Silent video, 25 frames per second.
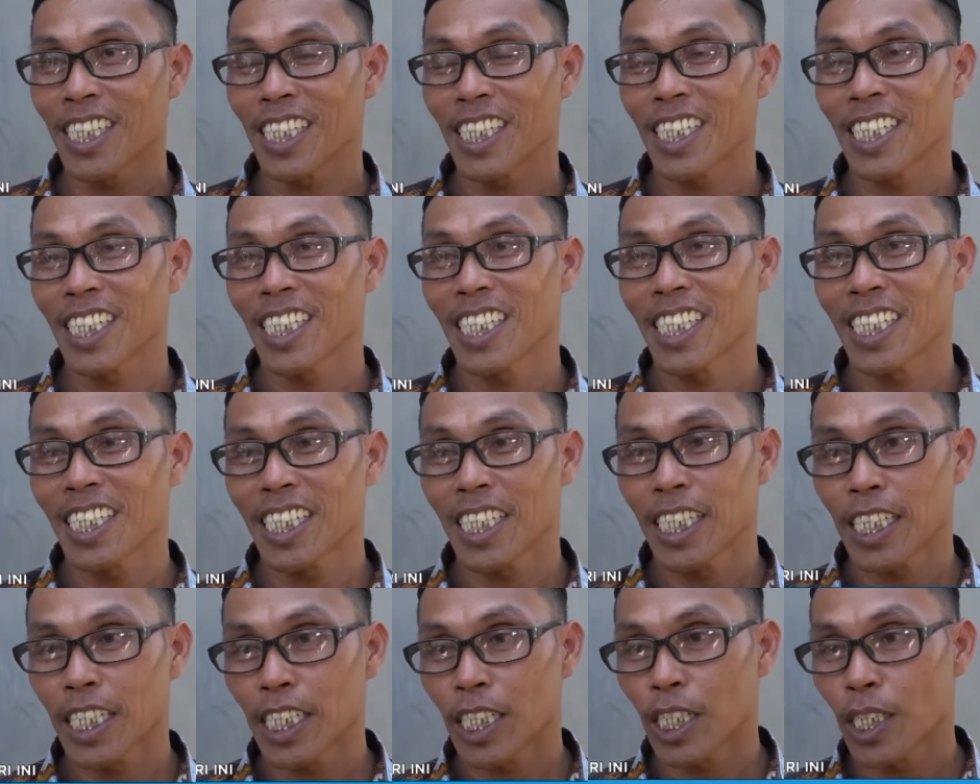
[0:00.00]

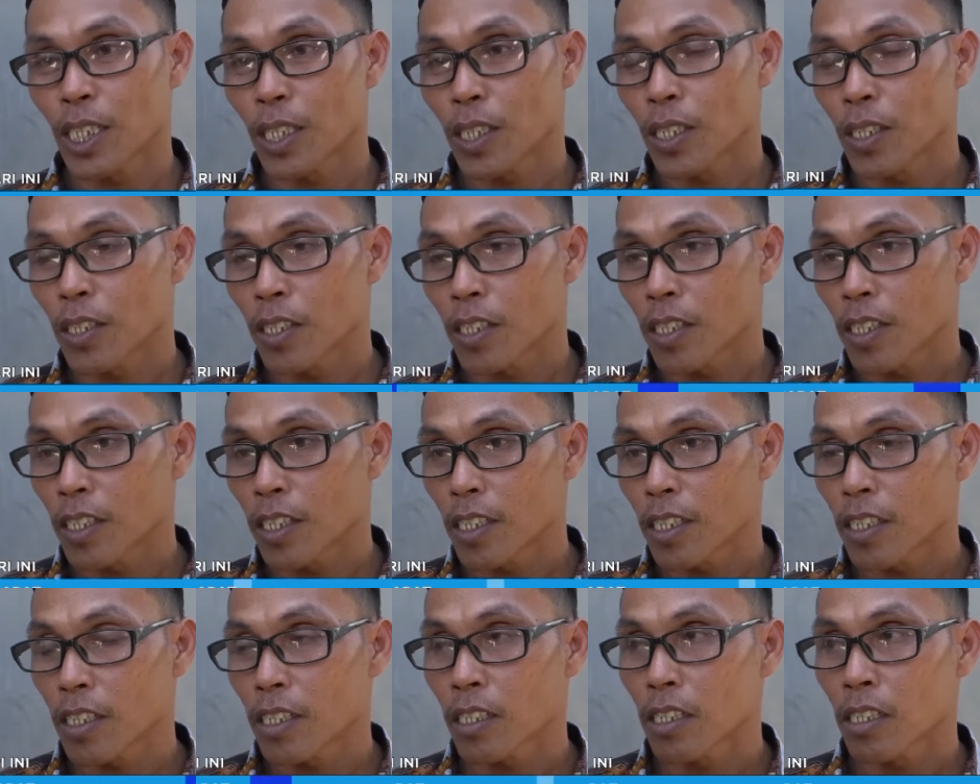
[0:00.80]
Ada ada berapa
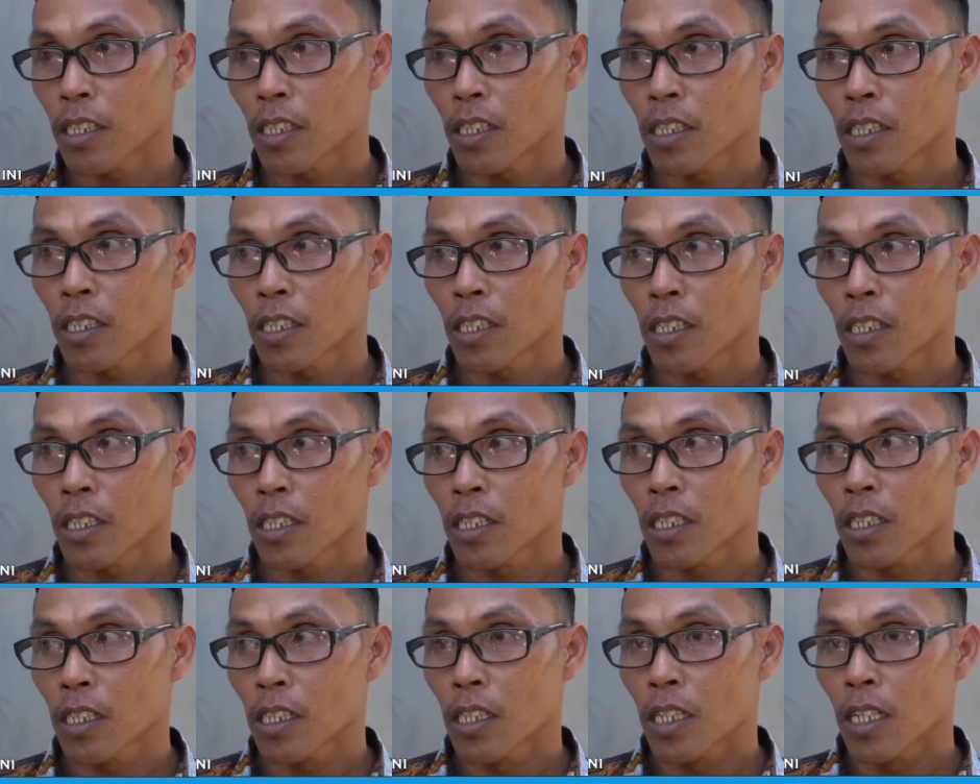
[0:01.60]
nelayan yang ikut
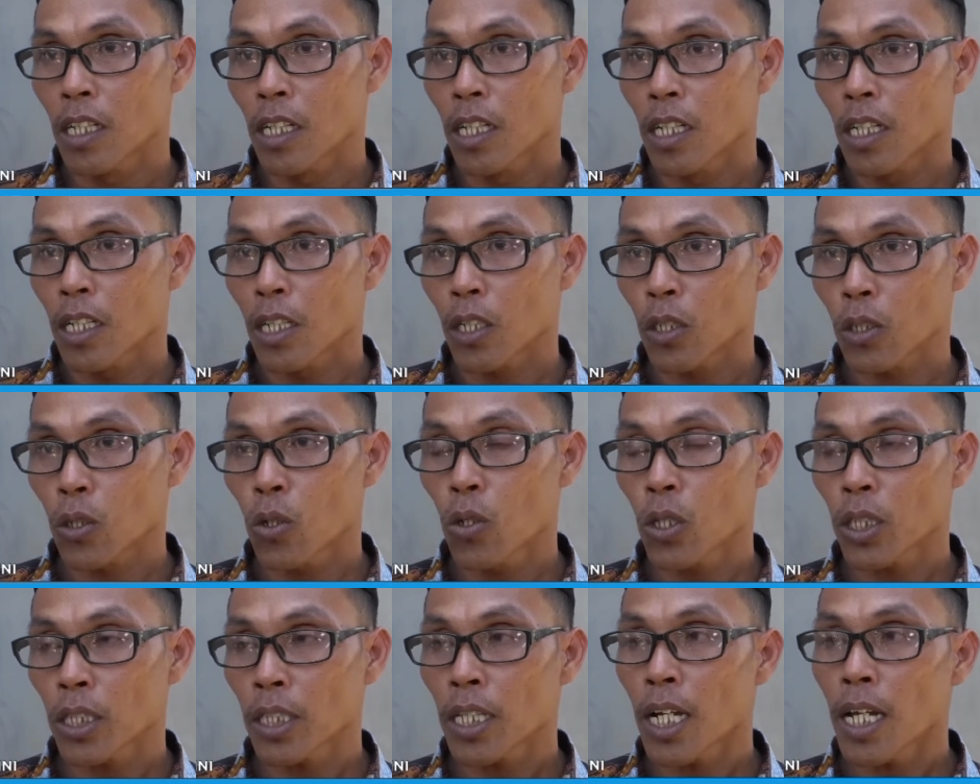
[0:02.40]
ini,
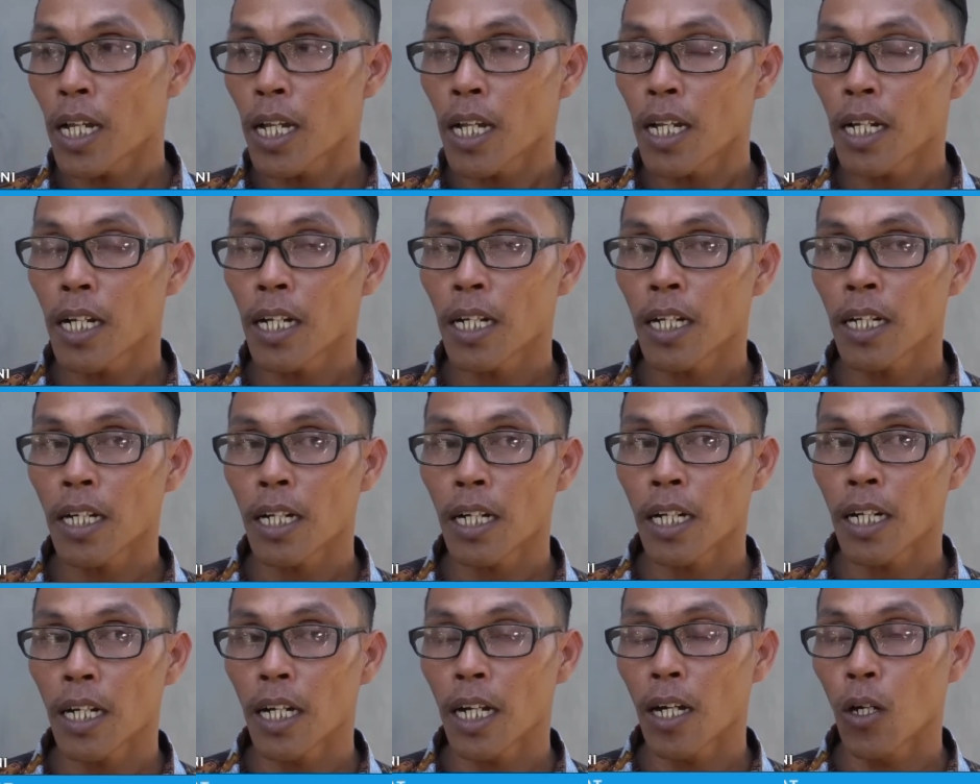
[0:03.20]
total
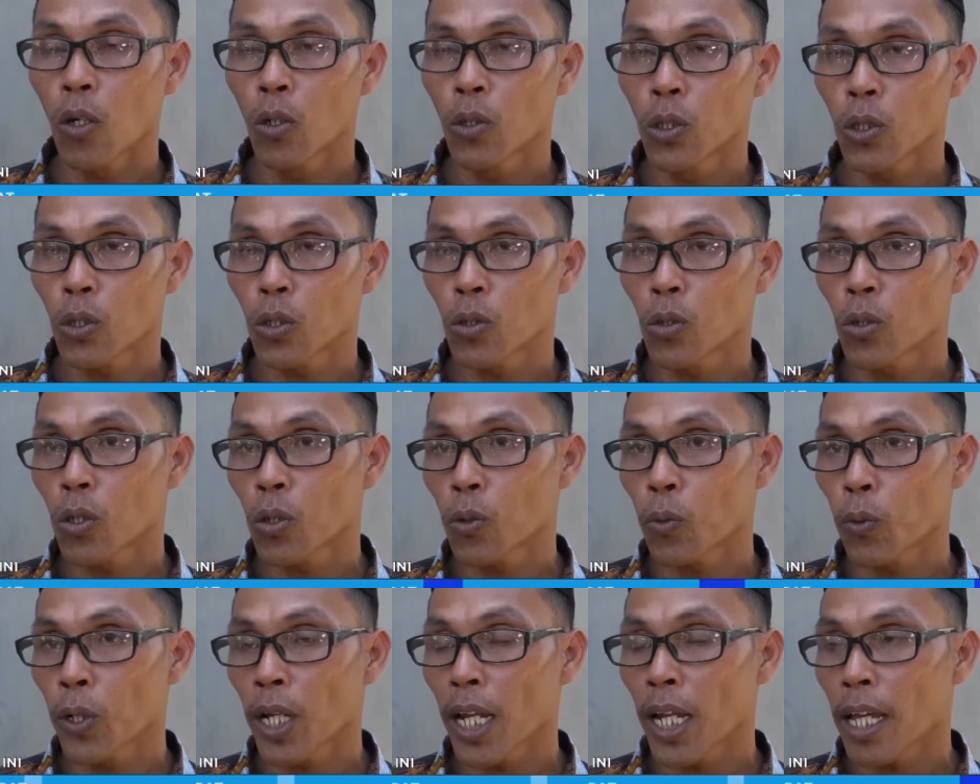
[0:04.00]
untuk
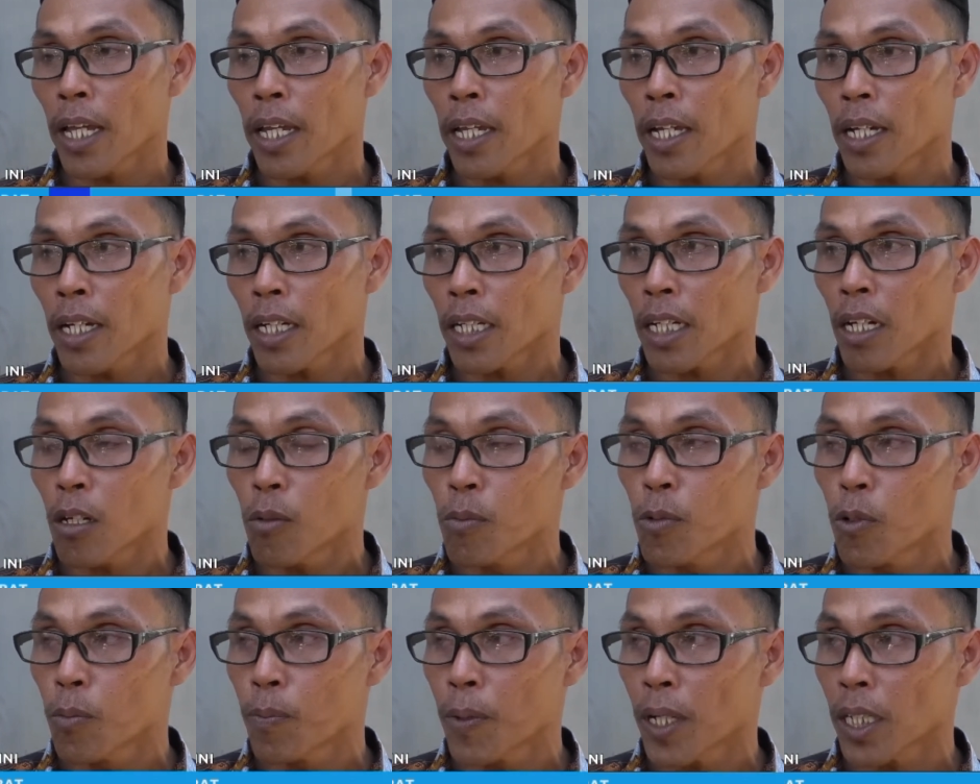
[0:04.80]
wilayah
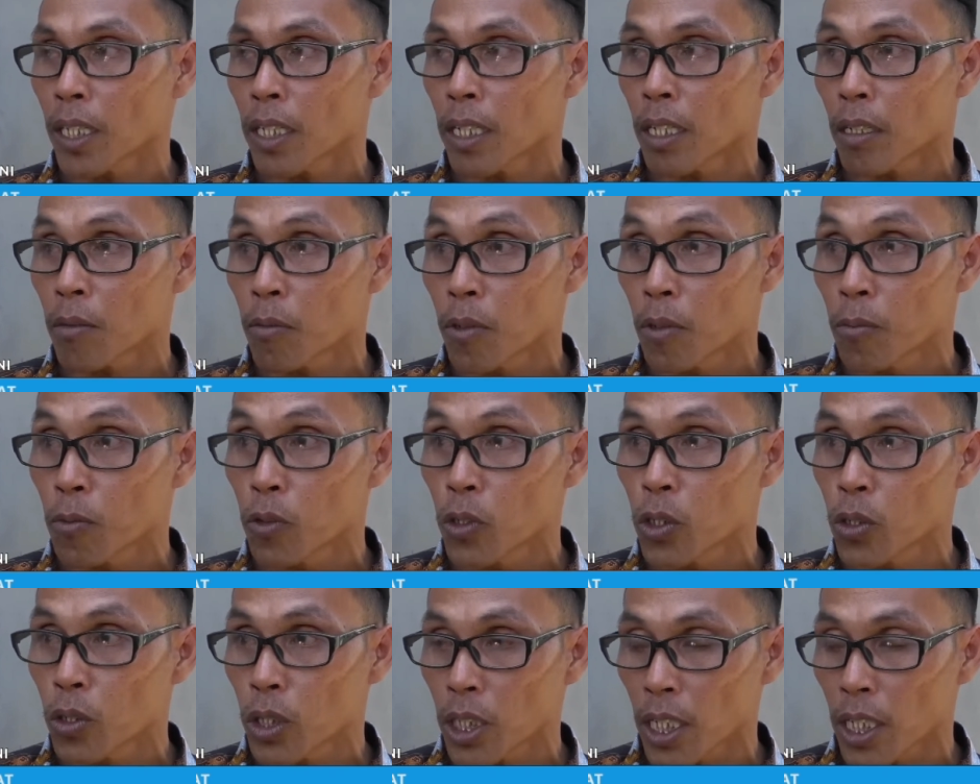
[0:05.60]
Kabupaten Mamuju